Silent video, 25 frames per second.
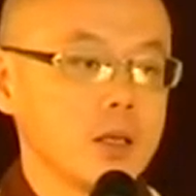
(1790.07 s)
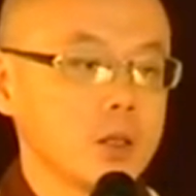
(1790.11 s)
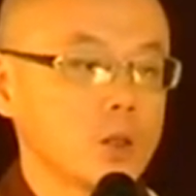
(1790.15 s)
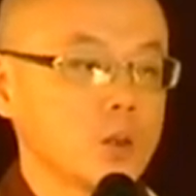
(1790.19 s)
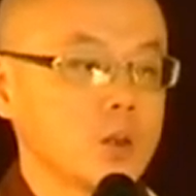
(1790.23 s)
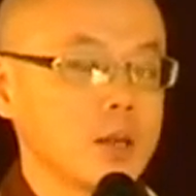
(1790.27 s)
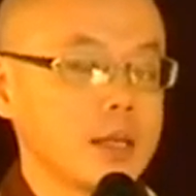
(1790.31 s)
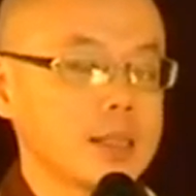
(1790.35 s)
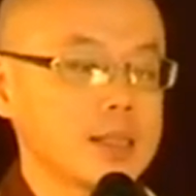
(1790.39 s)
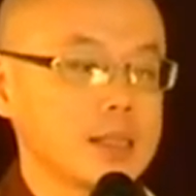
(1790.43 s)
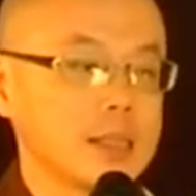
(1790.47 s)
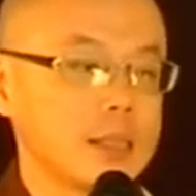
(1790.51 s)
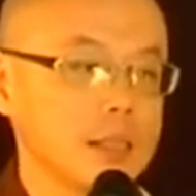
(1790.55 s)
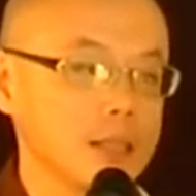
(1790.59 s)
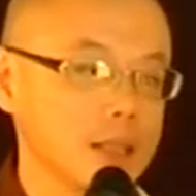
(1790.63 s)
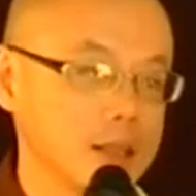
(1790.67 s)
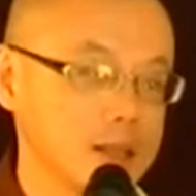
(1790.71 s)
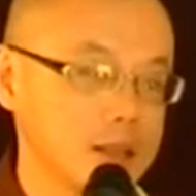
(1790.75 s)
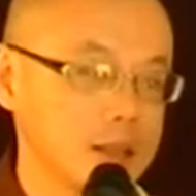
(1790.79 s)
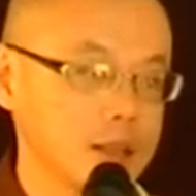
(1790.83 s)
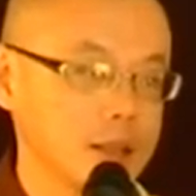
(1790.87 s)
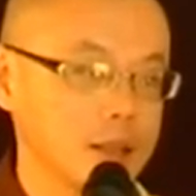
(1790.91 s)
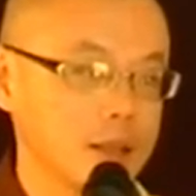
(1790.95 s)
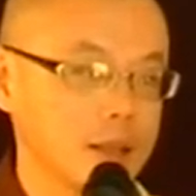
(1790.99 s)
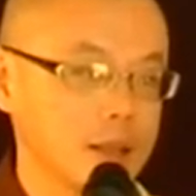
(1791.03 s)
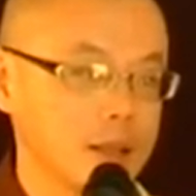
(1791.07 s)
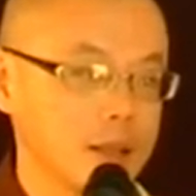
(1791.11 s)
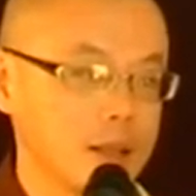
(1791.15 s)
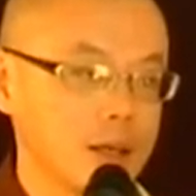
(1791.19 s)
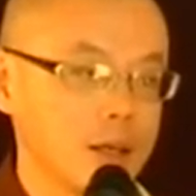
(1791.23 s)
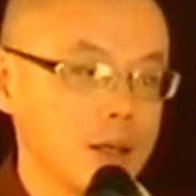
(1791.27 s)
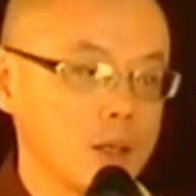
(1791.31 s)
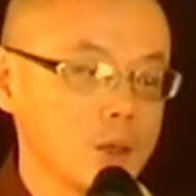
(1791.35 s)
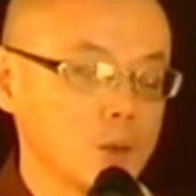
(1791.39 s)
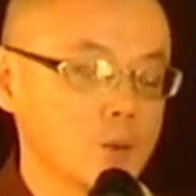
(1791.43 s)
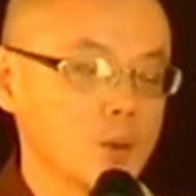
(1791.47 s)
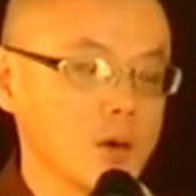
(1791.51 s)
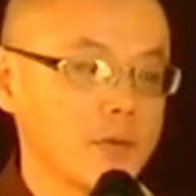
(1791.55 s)
抓妻子，
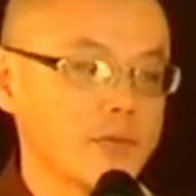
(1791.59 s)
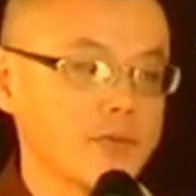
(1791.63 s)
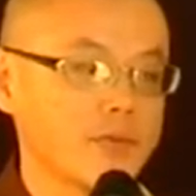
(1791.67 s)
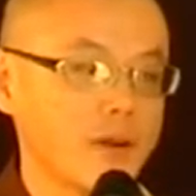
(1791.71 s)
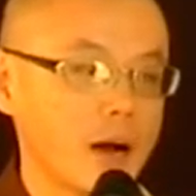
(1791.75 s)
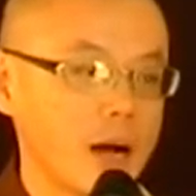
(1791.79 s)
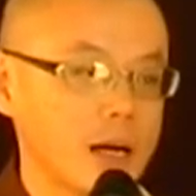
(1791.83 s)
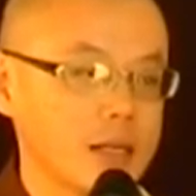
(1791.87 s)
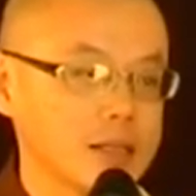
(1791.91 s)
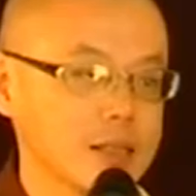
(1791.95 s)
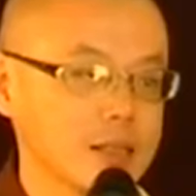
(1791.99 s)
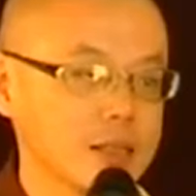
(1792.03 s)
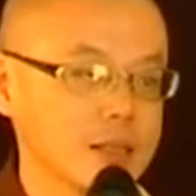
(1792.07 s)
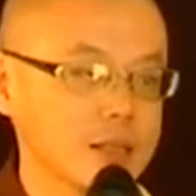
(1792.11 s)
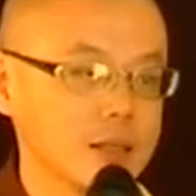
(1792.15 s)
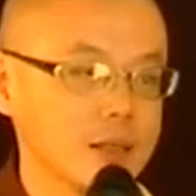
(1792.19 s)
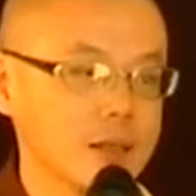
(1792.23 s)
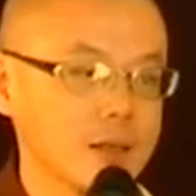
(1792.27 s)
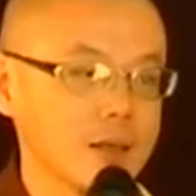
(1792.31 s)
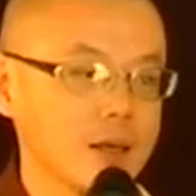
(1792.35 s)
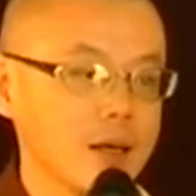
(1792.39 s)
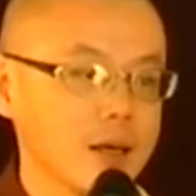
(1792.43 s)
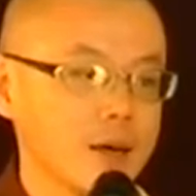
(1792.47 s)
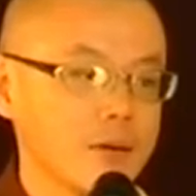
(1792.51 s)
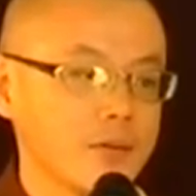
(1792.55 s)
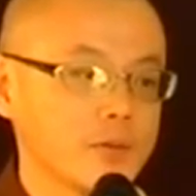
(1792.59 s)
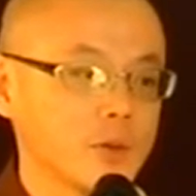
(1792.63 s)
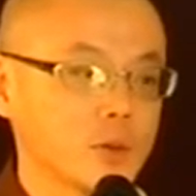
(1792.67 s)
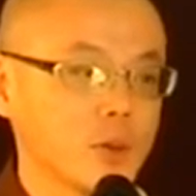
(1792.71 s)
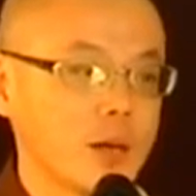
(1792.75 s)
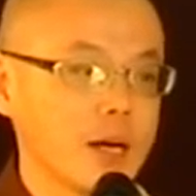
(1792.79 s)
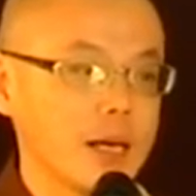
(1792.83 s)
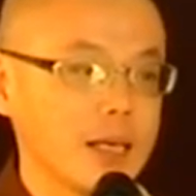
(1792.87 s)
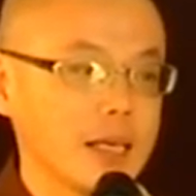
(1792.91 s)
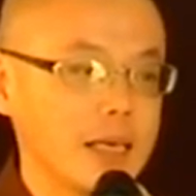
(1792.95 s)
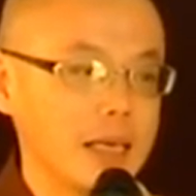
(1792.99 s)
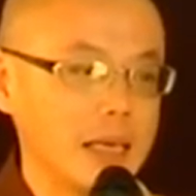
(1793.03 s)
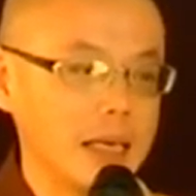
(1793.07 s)
抓房子，
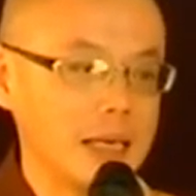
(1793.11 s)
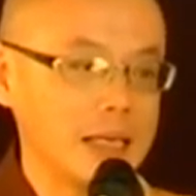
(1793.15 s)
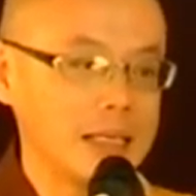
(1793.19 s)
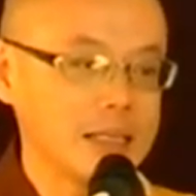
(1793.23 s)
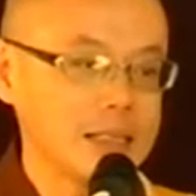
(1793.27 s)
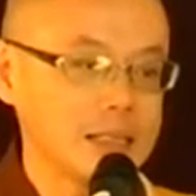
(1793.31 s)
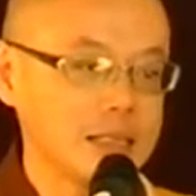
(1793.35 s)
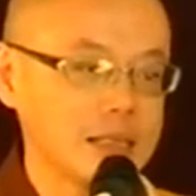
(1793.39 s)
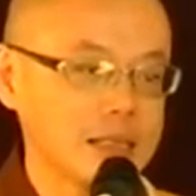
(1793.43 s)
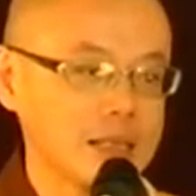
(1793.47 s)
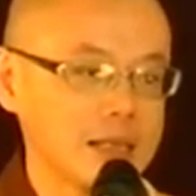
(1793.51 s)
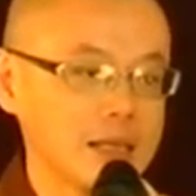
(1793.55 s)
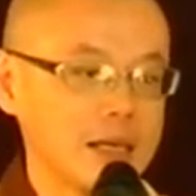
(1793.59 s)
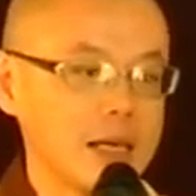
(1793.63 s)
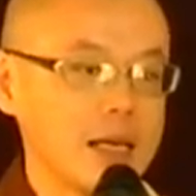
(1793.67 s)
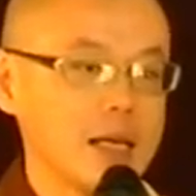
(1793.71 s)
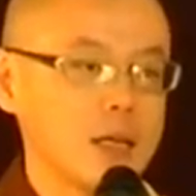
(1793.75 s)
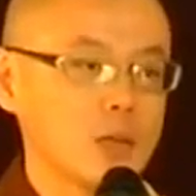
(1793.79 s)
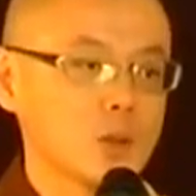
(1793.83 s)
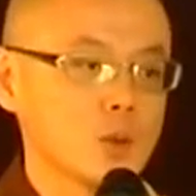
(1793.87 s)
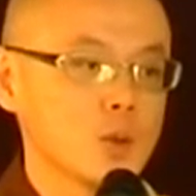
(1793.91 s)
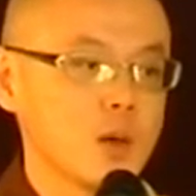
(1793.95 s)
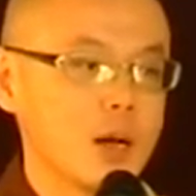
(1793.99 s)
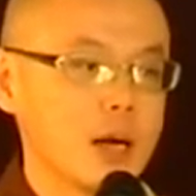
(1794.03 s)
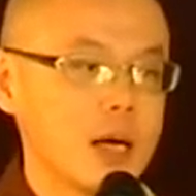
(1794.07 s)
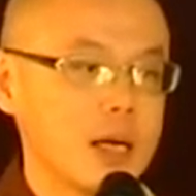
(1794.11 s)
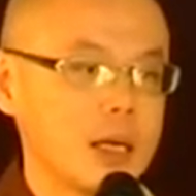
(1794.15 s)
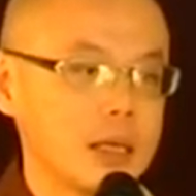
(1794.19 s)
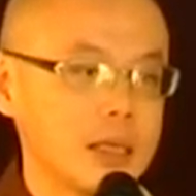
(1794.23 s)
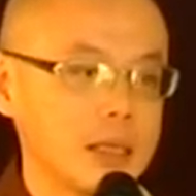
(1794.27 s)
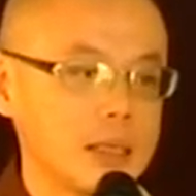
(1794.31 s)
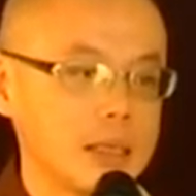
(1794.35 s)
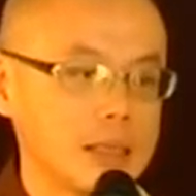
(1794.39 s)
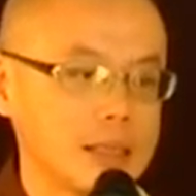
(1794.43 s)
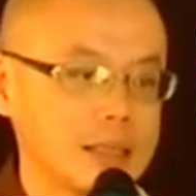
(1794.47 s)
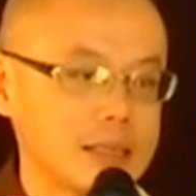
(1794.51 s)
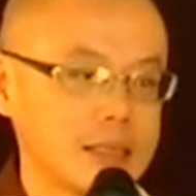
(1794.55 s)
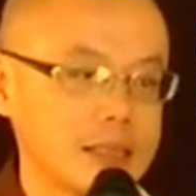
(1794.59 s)
抓银子，抓
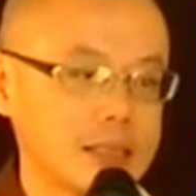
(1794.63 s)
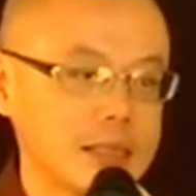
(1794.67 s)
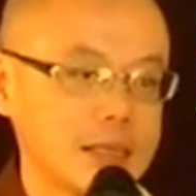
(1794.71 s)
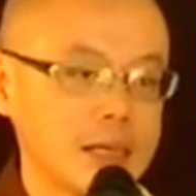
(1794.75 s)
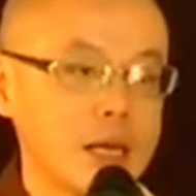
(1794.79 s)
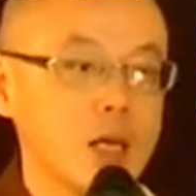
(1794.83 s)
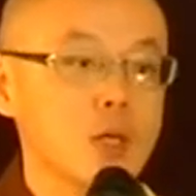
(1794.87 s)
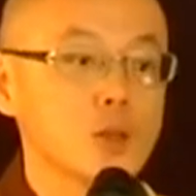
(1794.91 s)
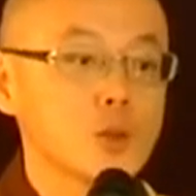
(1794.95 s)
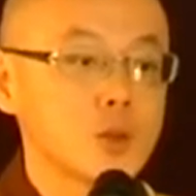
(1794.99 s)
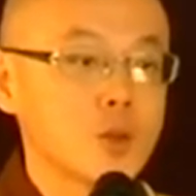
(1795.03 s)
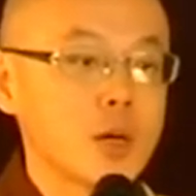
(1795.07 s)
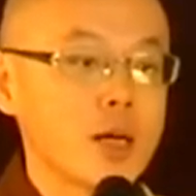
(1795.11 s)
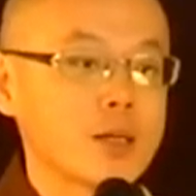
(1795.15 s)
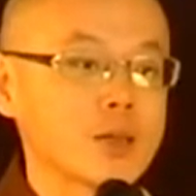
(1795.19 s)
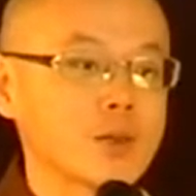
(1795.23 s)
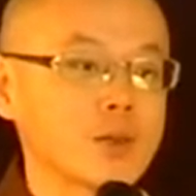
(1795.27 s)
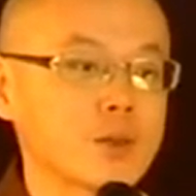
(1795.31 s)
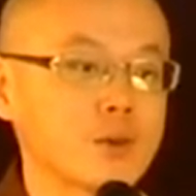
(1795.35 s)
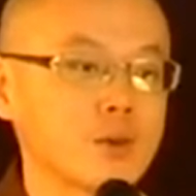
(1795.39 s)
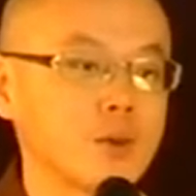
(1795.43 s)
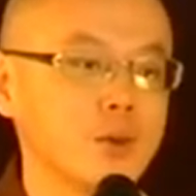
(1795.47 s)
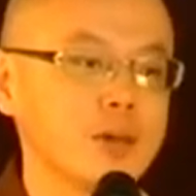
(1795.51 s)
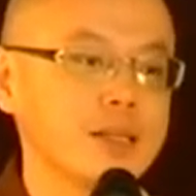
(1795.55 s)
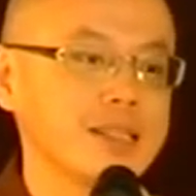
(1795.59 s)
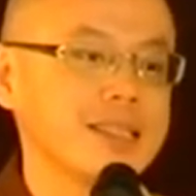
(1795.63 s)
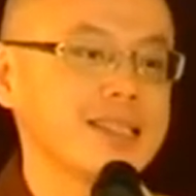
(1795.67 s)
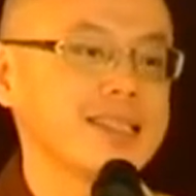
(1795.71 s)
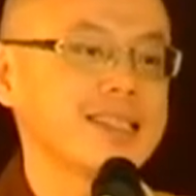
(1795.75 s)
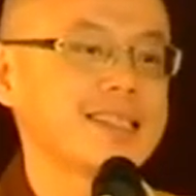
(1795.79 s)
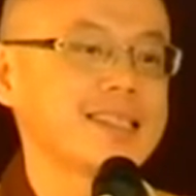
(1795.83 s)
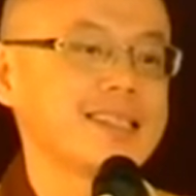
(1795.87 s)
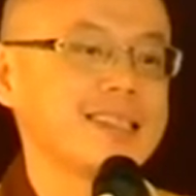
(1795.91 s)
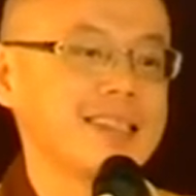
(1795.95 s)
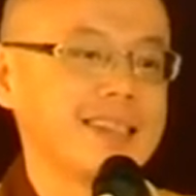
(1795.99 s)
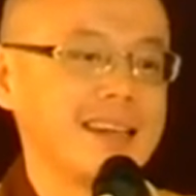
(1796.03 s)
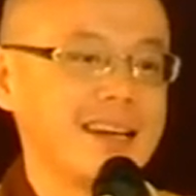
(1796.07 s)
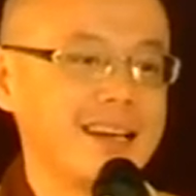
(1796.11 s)
儿子，抓孙
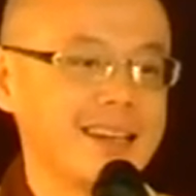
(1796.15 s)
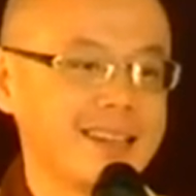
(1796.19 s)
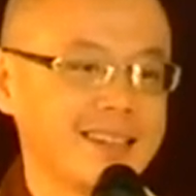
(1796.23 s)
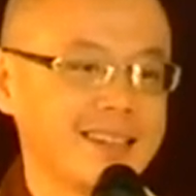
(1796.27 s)
子，